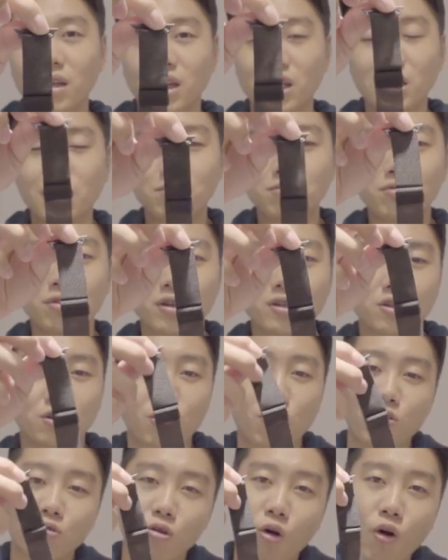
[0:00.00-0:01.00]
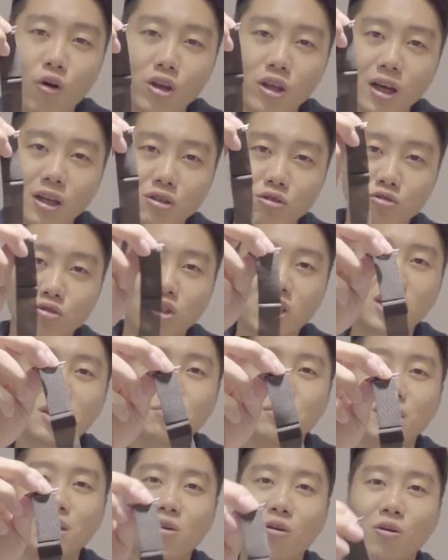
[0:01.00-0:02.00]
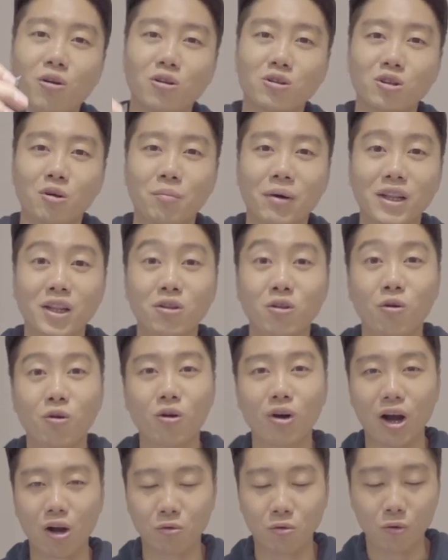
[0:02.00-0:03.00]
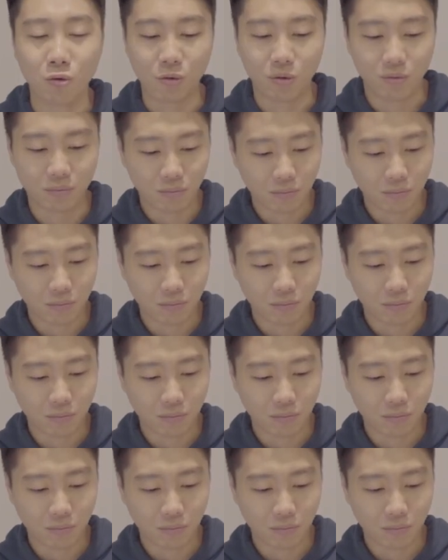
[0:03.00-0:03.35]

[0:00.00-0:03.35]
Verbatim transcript: 이 제품 같은 경우는 거의 한 60일 걸려서 받았던 것 같고